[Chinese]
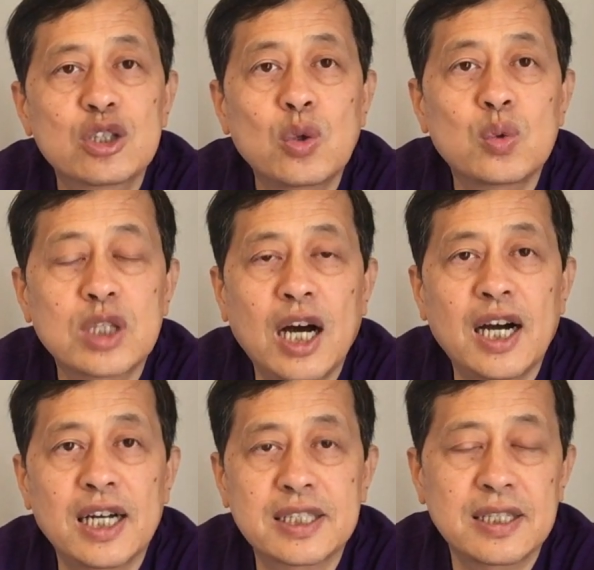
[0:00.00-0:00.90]
动荡
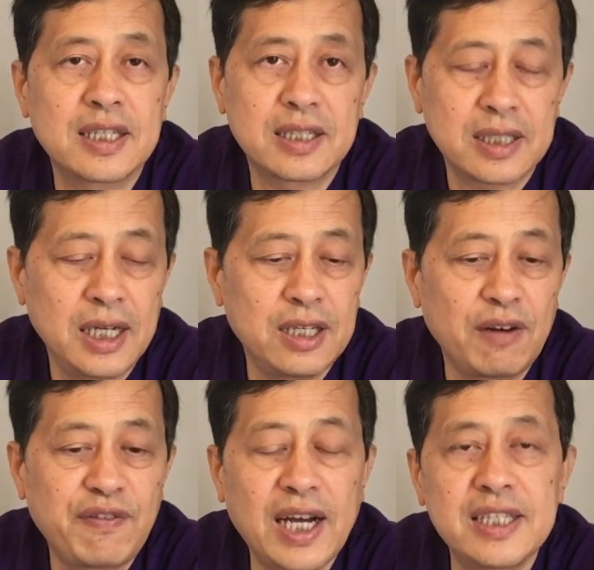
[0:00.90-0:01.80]
啊之类的，它也
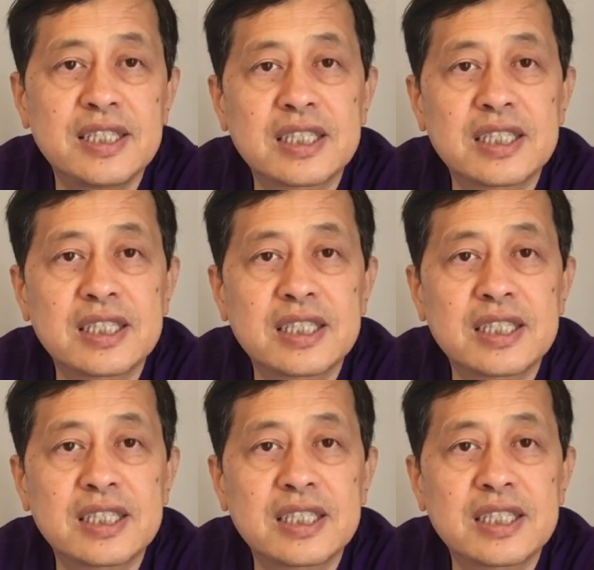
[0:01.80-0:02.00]
要发一